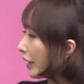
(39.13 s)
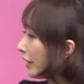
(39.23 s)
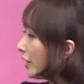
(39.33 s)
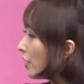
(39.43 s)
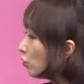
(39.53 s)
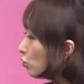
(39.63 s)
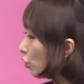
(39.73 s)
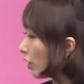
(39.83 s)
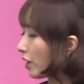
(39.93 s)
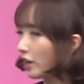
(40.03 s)
il e
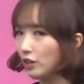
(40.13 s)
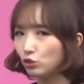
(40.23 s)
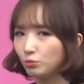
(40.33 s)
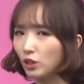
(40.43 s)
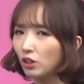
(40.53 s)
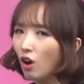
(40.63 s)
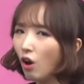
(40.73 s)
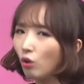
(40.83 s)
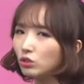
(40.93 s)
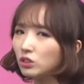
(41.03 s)
해주면
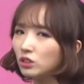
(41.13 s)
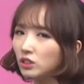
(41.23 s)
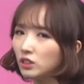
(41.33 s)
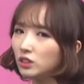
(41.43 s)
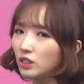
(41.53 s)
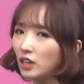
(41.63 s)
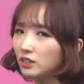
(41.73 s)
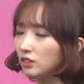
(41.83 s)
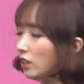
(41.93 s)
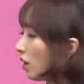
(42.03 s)
어, 그는
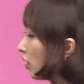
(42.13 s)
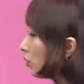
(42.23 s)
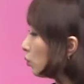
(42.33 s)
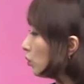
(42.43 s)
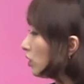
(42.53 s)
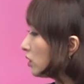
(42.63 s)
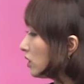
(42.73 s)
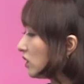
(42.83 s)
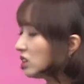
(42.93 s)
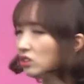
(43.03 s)
짜증나 또는
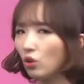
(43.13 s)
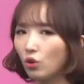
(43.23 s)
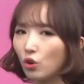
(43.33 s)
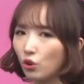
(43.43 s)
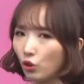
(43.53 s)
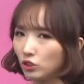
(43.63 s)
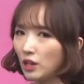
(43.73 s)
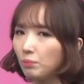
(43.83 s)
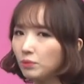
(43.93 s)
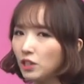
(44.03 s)
치근덕거려
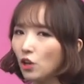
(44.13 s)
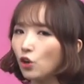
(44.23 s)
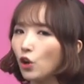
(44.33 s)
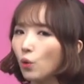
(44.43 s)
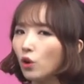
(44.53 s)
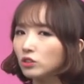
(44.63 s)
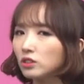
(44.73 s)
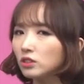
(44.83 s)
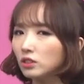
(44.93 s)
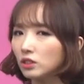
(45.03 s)
참기 어려워
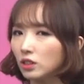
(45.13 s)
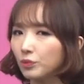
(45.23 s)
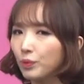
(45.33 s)
등등등